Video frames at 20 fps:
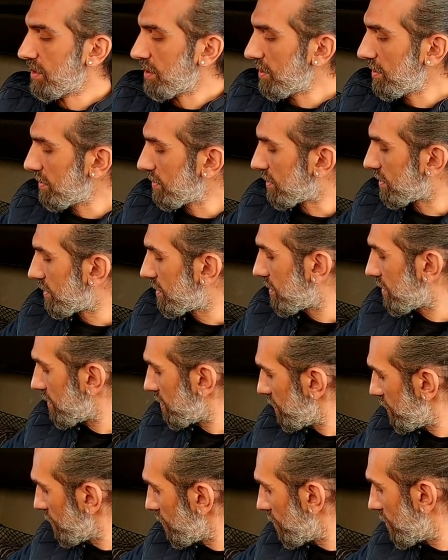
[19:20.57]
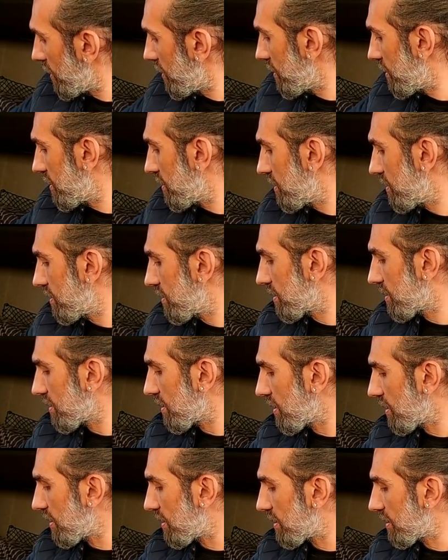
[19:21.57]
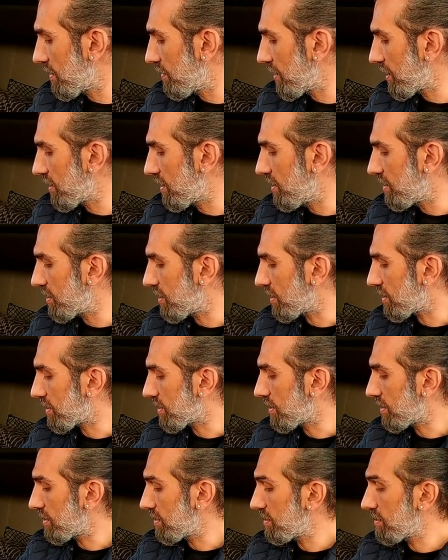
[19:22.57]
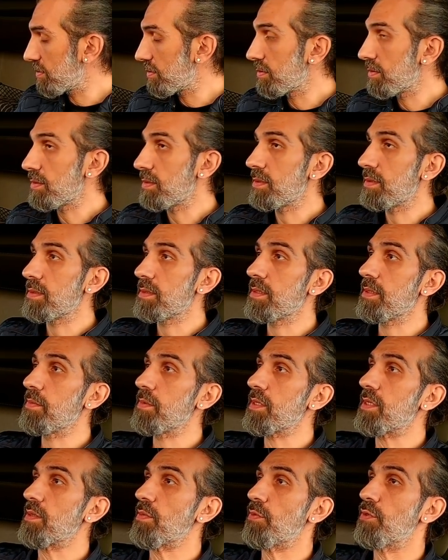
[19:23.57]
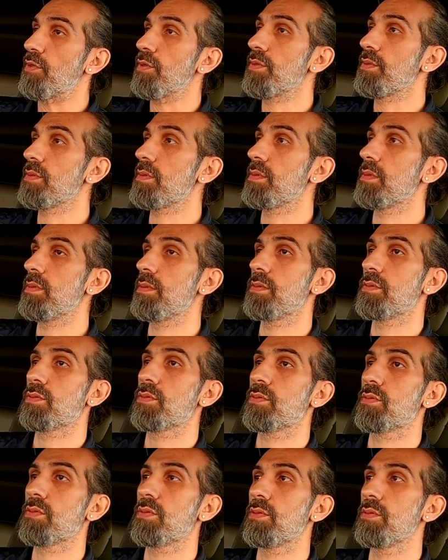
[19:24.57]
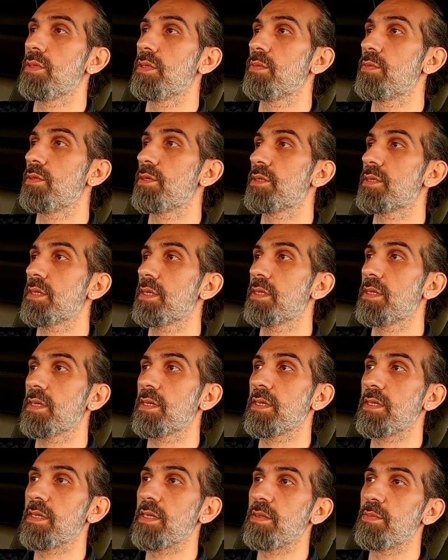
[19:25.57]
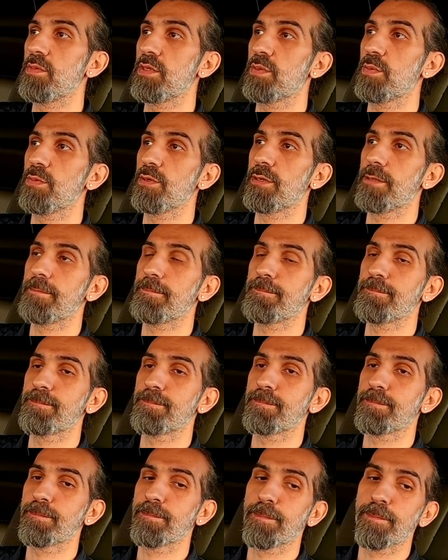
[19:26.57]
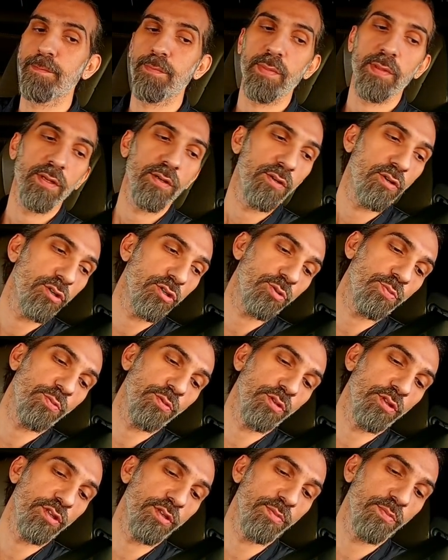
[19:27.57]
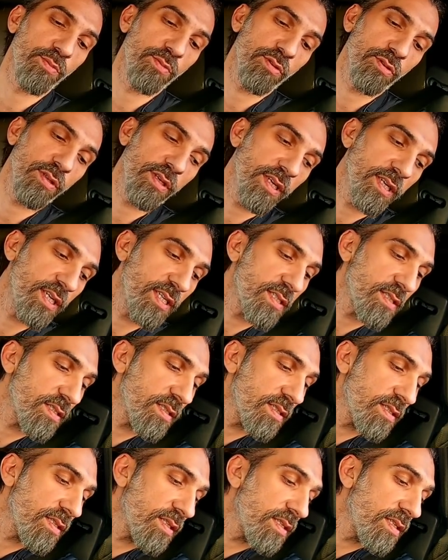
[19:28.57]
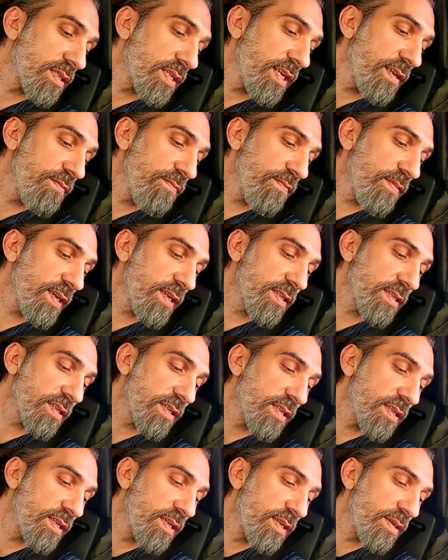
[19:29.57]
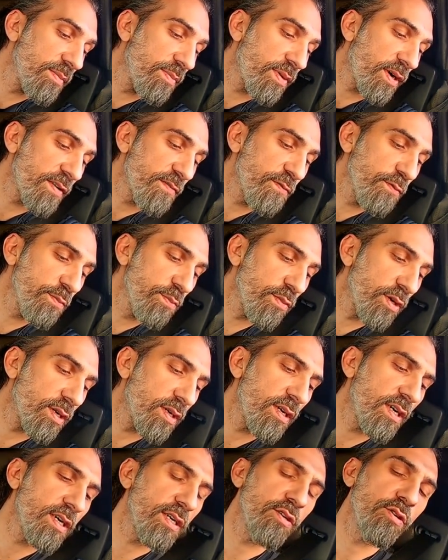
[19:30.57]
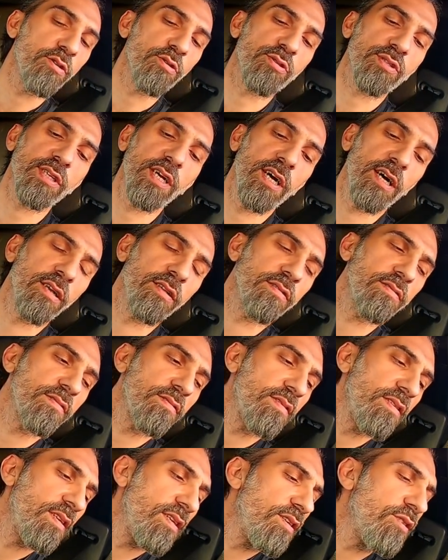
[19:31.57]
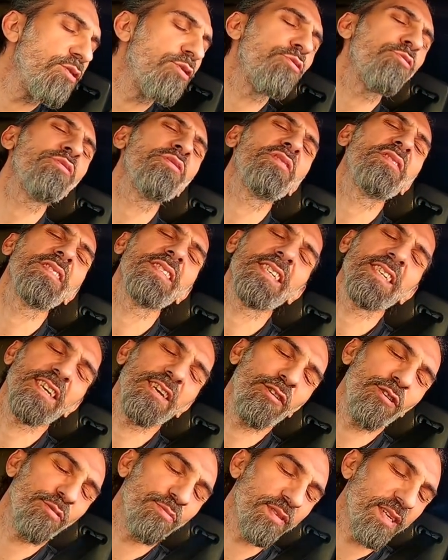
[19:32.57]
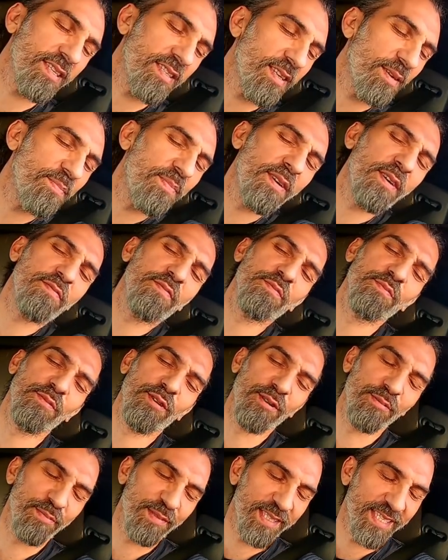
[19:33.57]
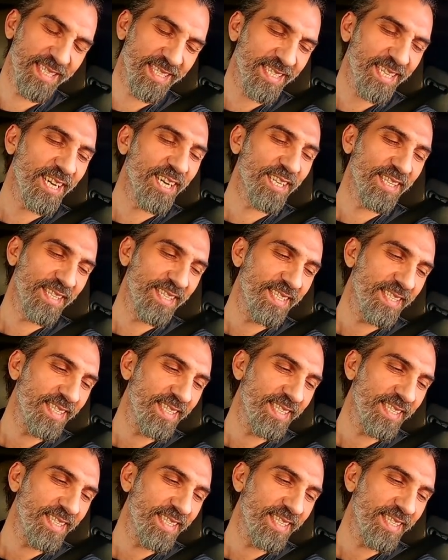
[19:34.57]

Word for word: Evet, böyle sıralarda bekleyeceğiz. Demek ki bugün son 24 saatte kaderimiz bu. Hoş geldin abi. Hoş buldum. Kolay gelsin. Neyin var? Parfüm mü? Ay yok sağ ol. Yurt dışından geliyorum zaten. Parfüm bol bizde. Sağ ol.